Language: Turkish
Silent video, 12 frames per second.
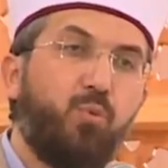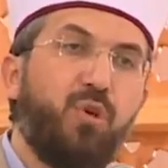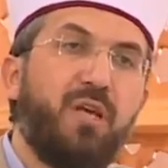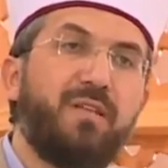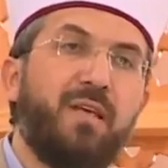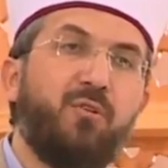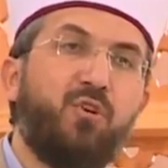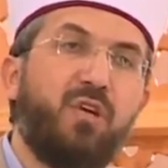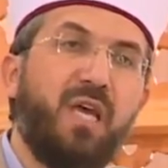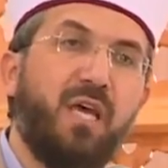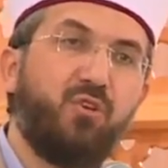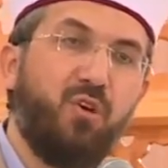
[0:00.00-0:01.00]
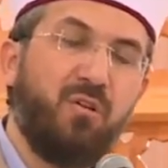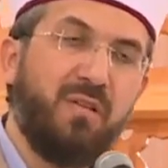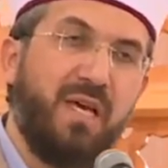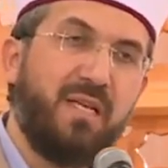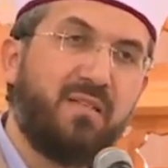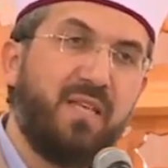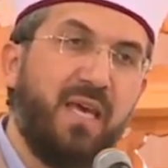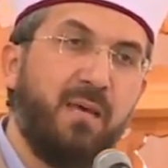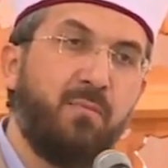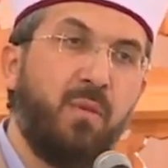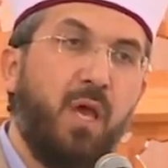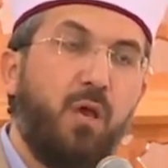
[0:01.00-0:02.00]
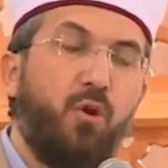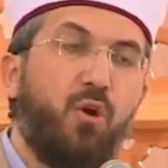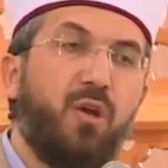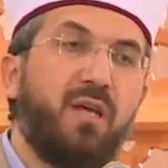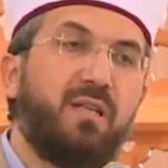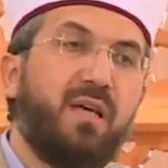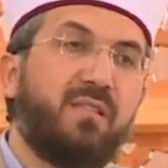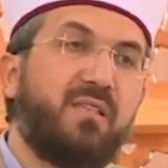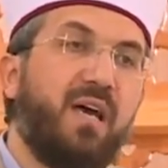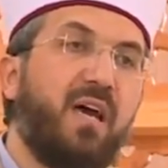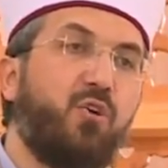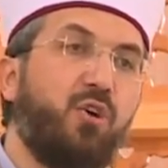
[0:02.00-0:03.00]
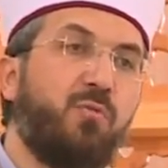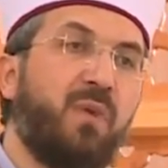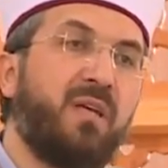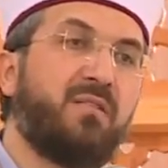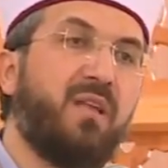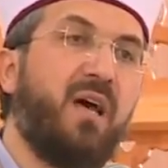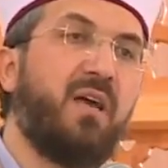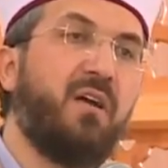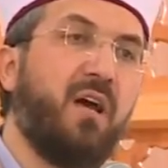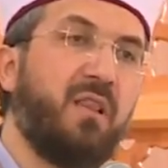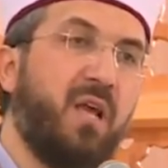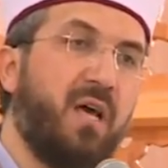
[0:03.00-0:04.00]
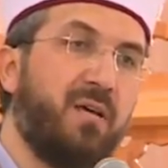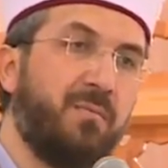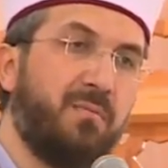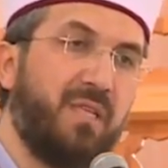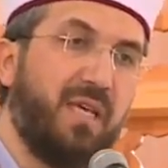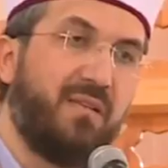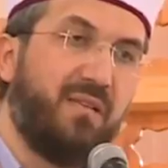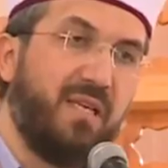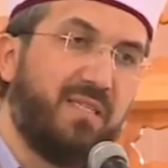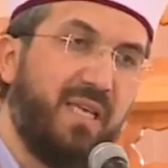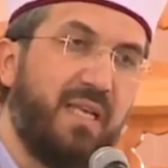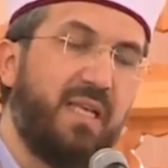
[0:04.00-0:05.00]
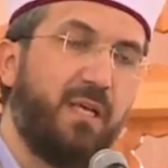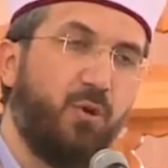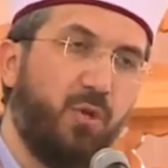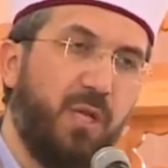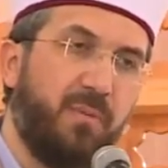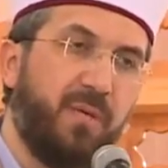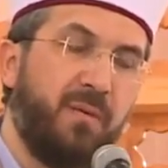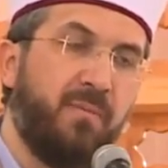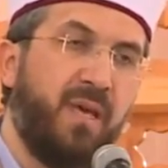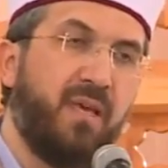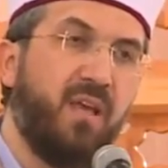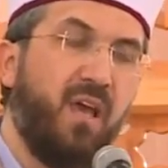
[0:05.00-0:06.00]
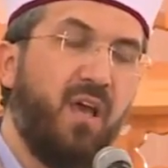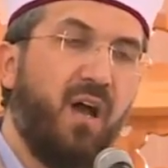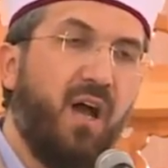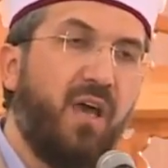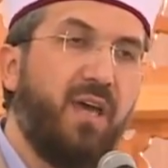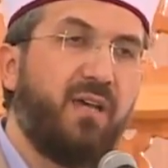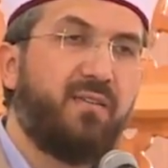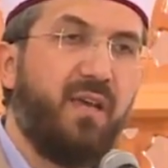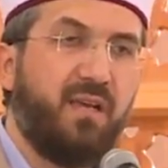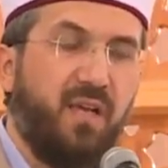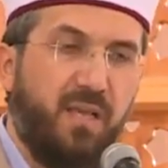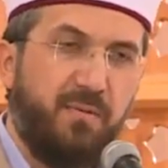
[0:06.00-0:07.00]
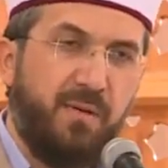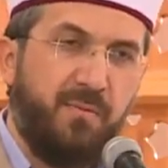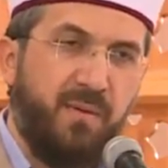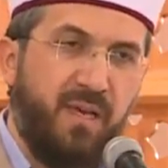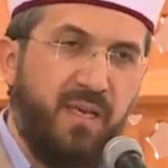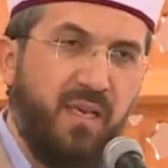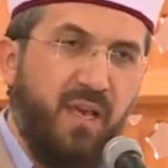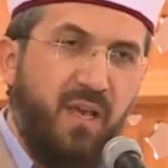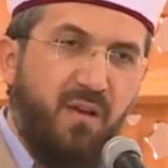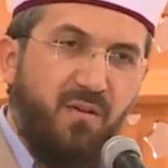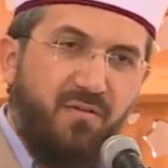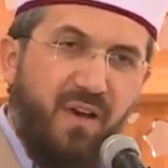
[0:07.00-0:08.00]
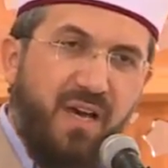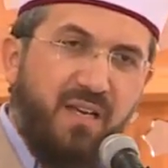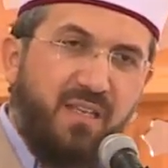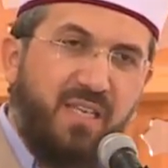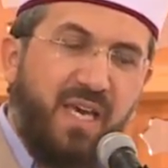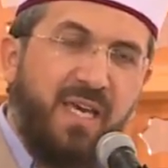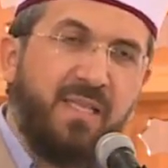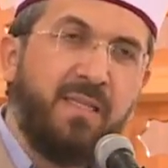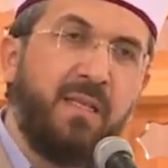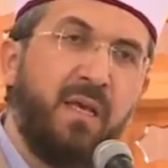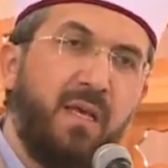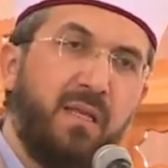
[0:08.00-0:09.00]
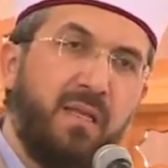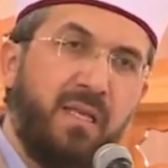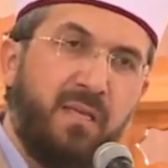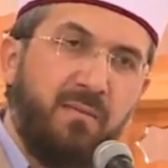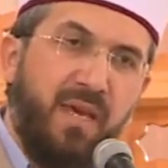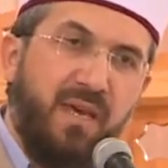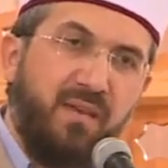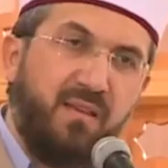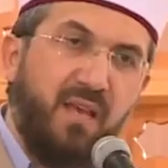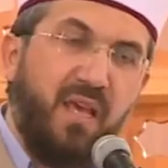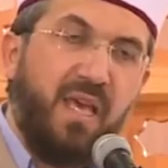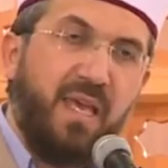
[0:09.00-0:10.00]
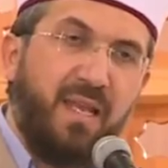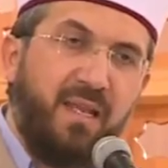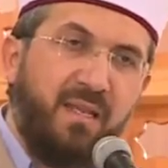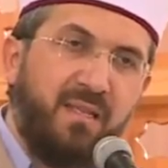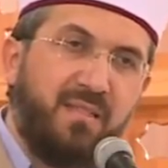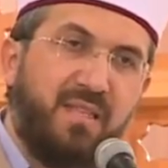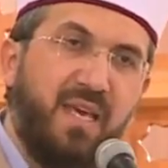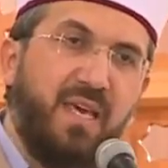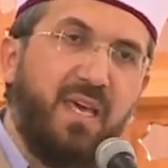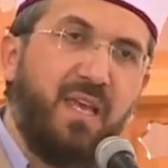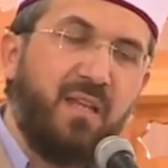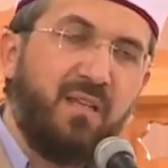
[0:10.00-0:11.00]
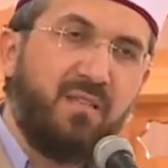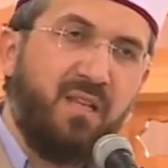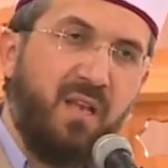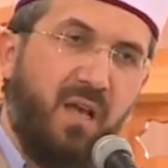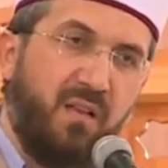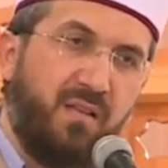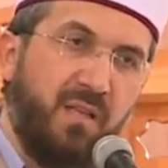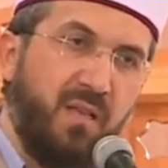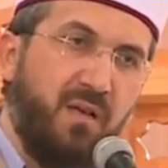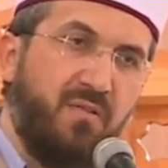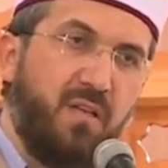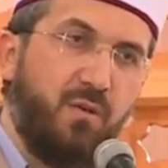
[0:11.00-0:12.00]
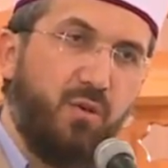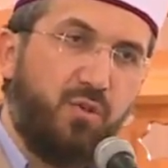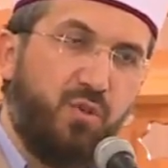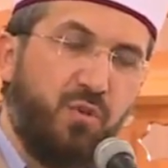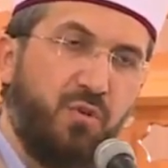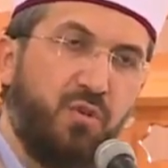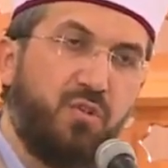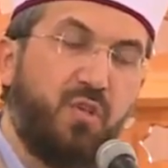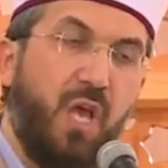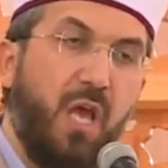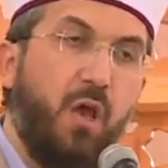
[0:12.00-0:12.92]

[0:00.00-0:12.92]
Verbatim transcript: buradan oraya göndersem orada zayi olmazlar Allah'ım diye teselli olabilmek ayakta kalabilmek. Varken nimet, elinizde elinizin altında veriyorsunuz.